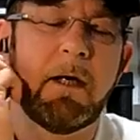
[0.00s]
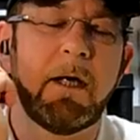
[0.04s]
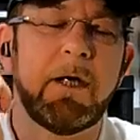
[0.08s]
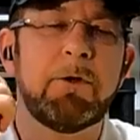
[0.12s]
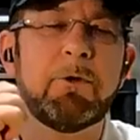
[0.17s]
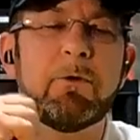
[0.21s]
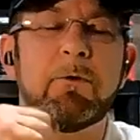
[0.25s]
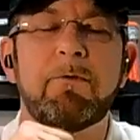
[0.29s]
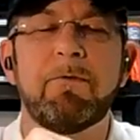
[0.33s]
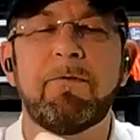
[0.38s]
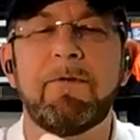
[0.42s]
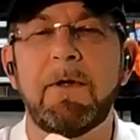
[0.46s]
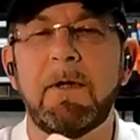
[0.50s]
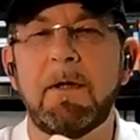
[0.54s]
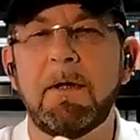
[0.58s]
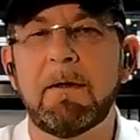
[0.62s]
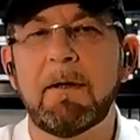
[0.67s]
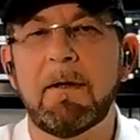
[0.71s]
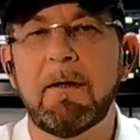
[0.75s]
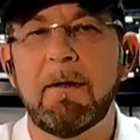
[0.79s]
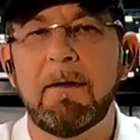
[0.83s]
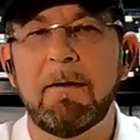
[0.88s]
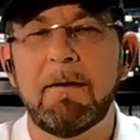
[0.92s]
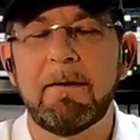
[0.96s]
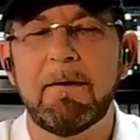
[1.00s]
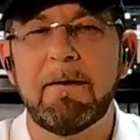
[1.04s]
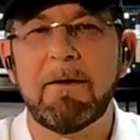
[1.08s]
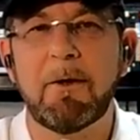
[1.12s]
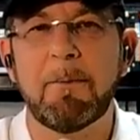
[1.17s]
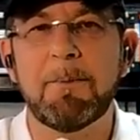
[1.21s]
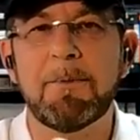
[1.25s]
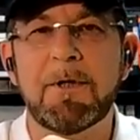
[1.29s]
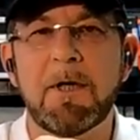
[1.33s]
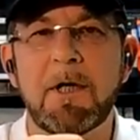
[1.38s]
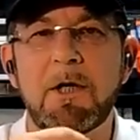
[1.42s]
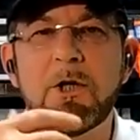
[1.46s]
un autre filtre.
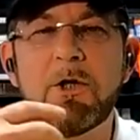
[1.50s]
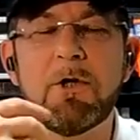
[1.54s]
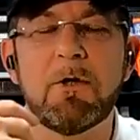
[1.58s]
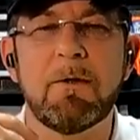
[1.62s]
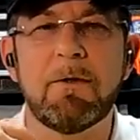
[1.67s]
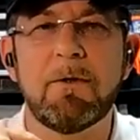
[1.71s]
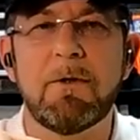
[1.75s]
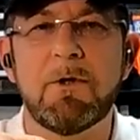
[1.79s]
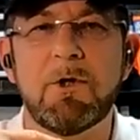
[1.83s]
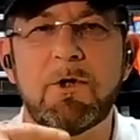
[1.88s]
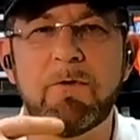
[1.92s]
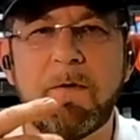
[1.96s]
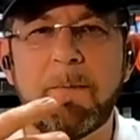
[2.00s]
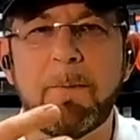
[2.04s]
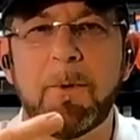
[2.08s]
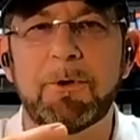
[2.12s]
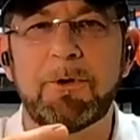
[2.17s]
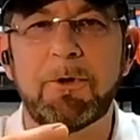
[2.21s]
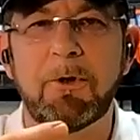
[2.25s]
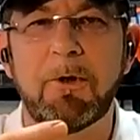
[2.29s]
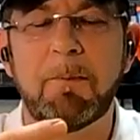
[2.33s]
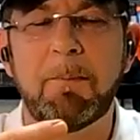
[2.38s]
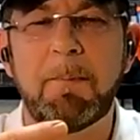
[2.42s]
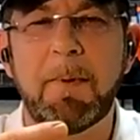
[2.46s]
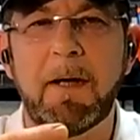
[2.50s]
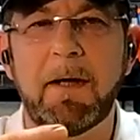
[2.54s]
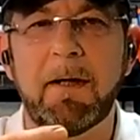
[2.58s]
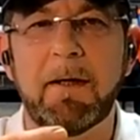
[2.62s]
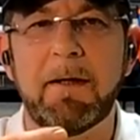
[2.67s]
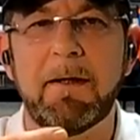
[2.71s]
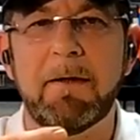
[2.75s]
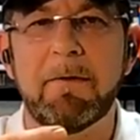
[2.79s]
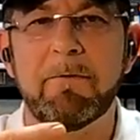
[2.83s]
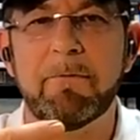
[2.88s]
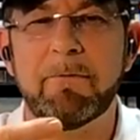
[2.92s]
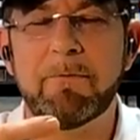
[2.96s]
Comme ça, je vais m'entendre
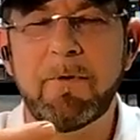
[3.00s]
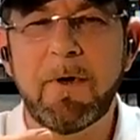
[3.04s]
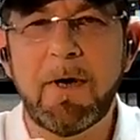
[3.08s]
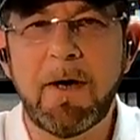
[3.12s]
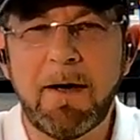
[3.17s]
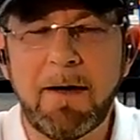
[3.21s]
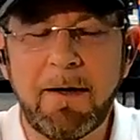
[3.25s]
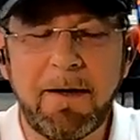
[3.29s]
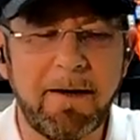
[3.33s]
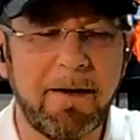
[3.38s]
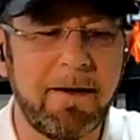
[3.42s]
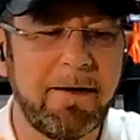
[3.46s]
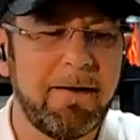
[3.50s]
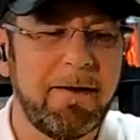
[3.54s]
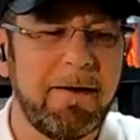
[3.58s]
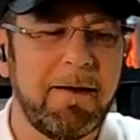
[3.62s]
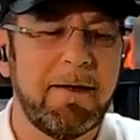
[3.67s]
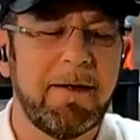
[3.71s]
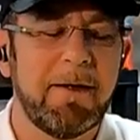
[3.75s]
parler. Voilà.